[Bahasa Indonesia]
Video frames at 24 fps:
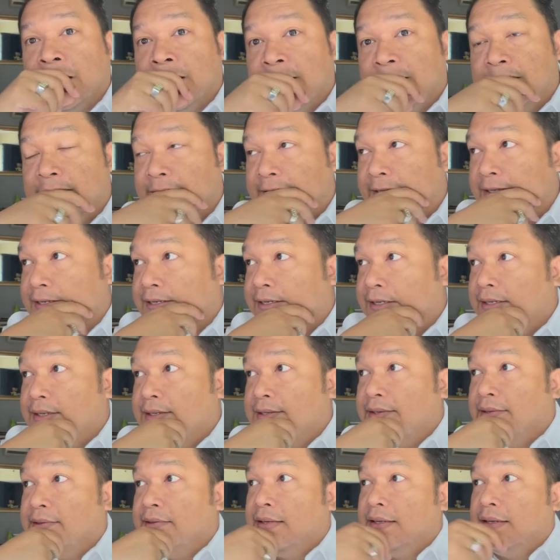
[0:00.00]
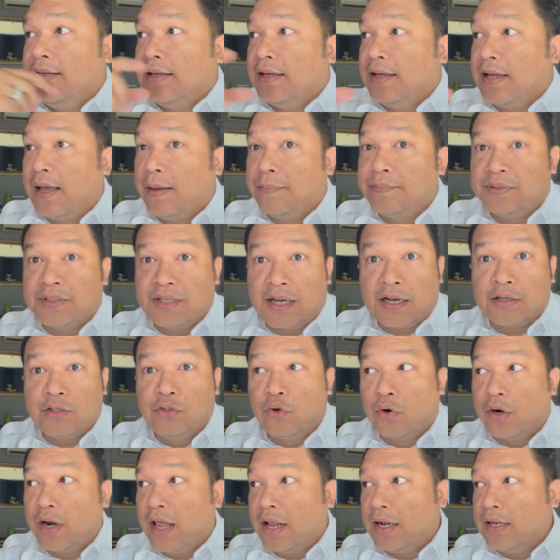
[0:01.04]
eh, abstrak
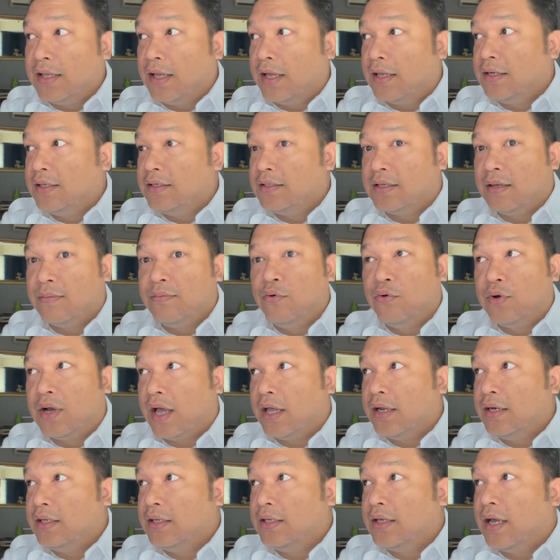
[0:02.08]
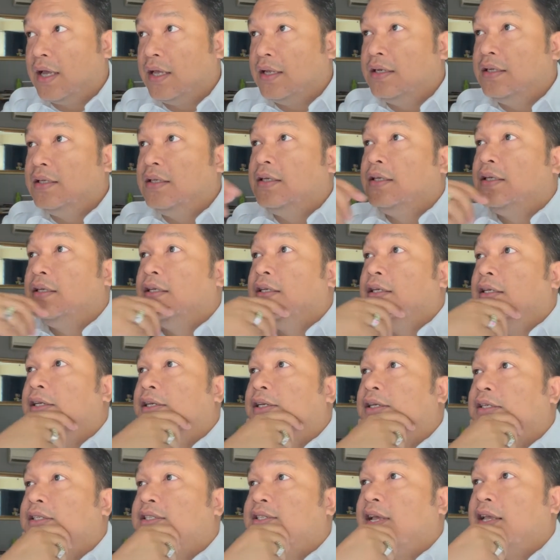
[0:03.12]
jurnalnya ini saya buka nih ya di
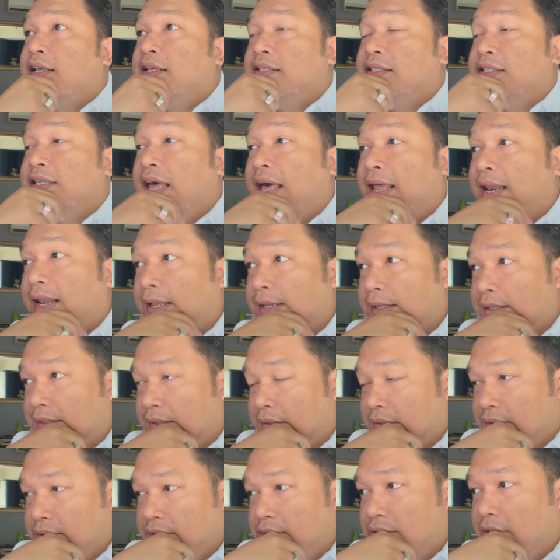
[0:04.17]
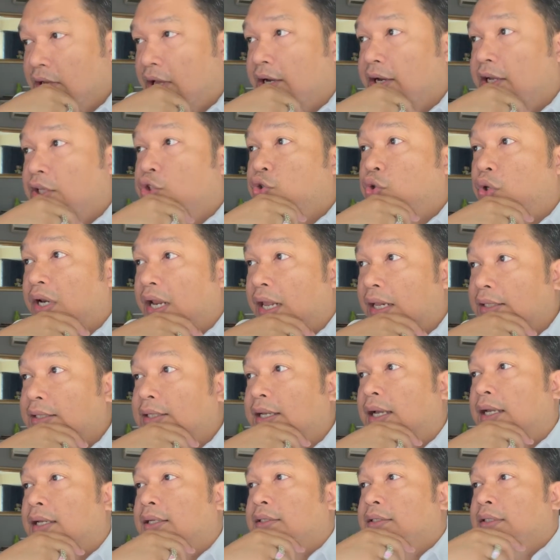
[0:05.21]
Science Direct ada
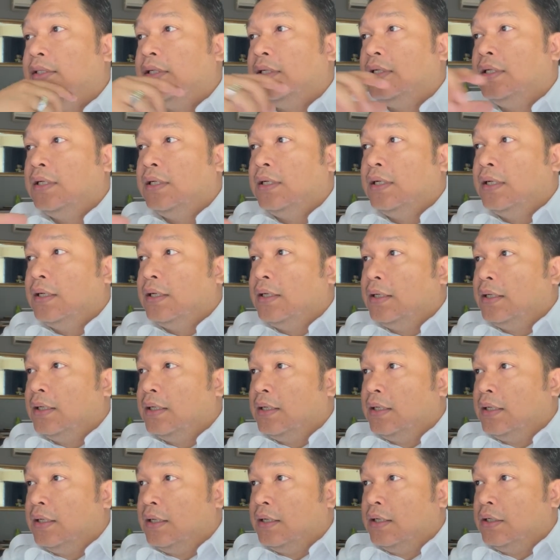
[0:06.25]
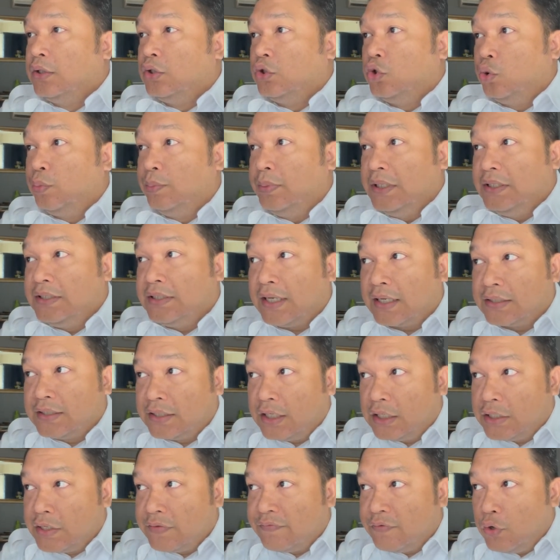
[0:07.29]
jurnalnya to be
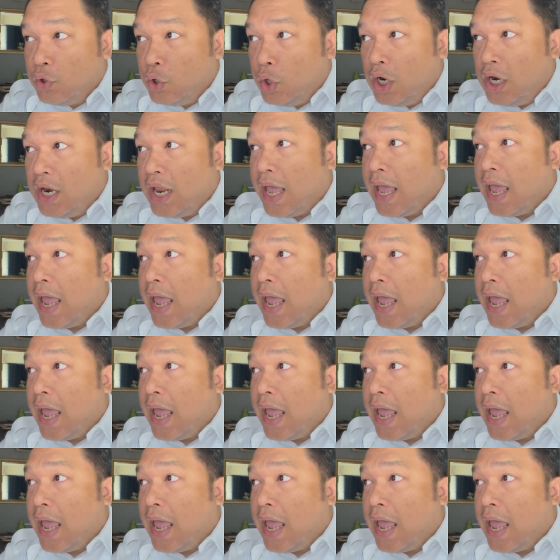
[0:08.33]
successful